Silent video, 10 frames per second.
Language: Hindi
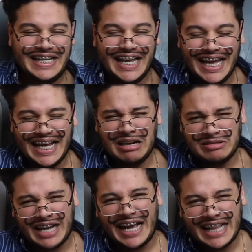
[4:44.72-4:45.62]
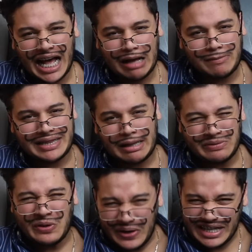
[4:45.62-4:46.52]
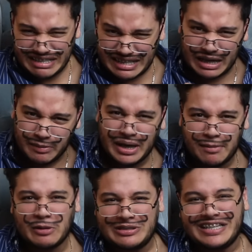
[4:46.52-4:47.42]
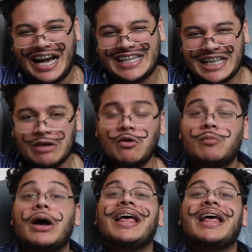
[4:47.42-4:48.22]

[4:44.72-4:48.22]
ये शायद मतलब थोड़ी सी कभी कभी गुस्सा आ जाता है वो